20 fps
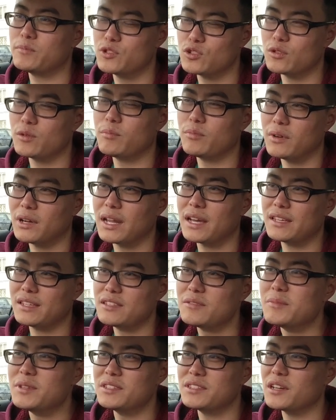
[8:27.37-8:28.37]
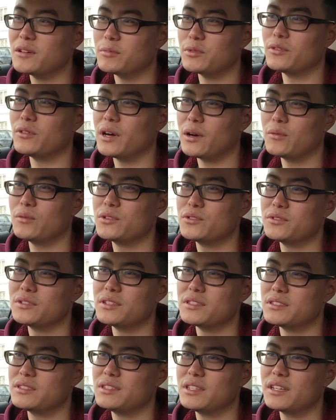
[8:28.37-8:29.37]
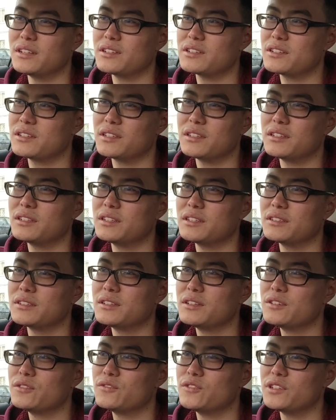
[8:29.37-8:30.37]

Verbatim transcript: 做波兰移民项目的话，我觉得今天是一个